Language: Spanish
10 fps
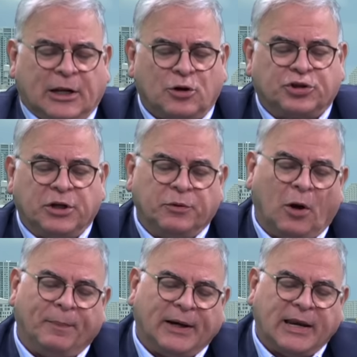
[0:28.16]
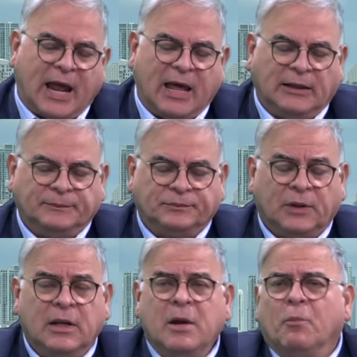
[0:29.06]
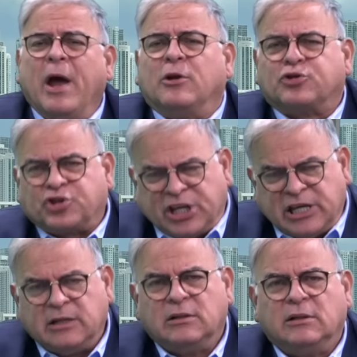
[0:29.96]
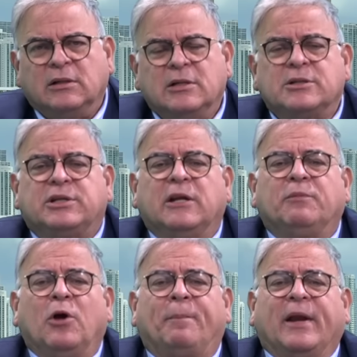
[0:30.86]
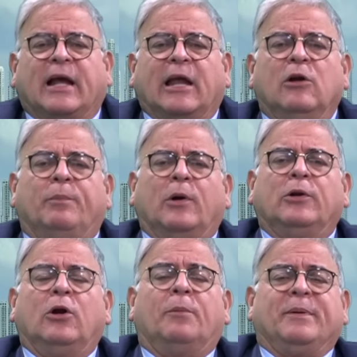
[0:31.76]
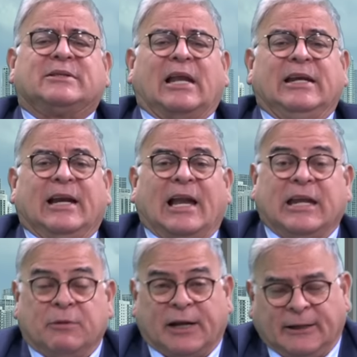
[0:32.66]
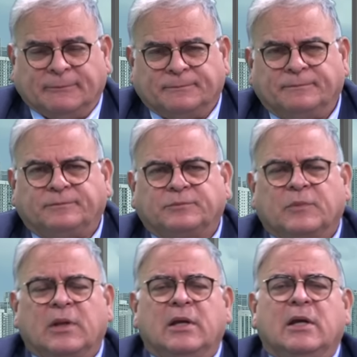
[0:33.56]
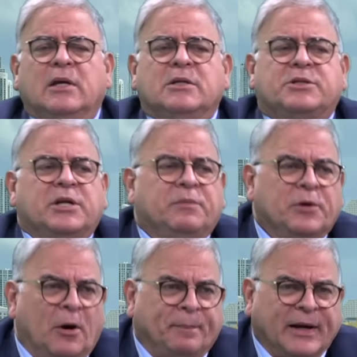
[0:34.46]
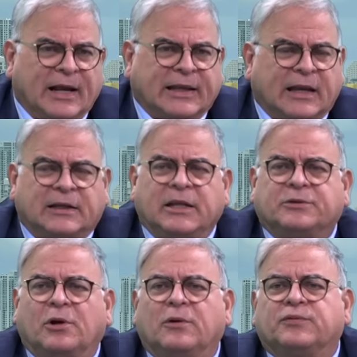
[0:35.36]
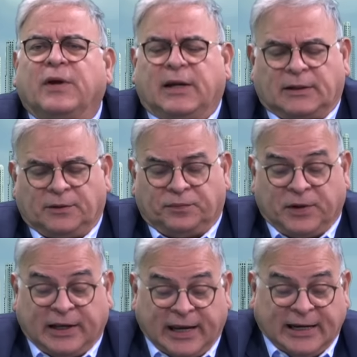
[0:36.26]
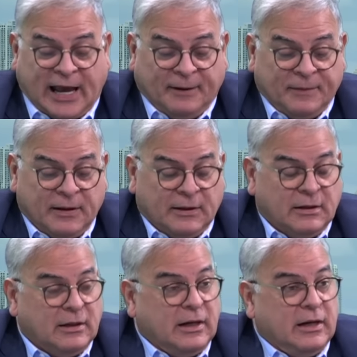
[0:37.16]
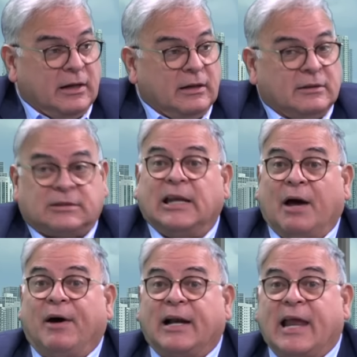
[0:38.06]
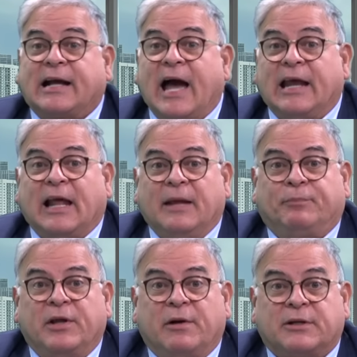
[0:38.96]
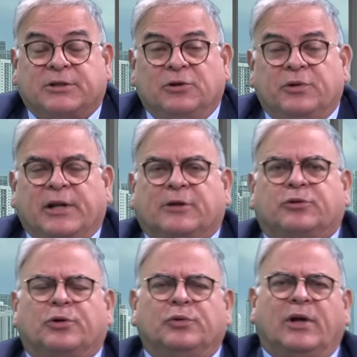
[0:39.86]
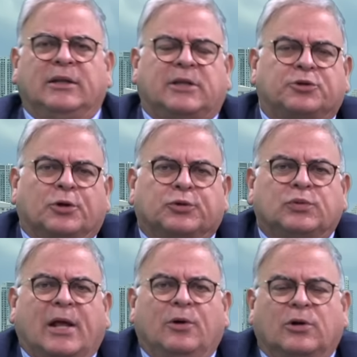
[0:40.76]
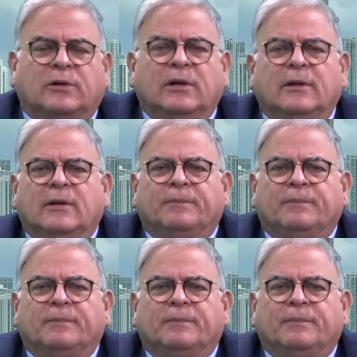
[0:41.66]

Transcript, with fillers: que no sirvió para nada. Bueno, sí, sirvió para que Leopoldo López saliera libre, sirvió para que Cristo eh, Figuera eh, se lavara la cara después de haber sido director de un ente torturador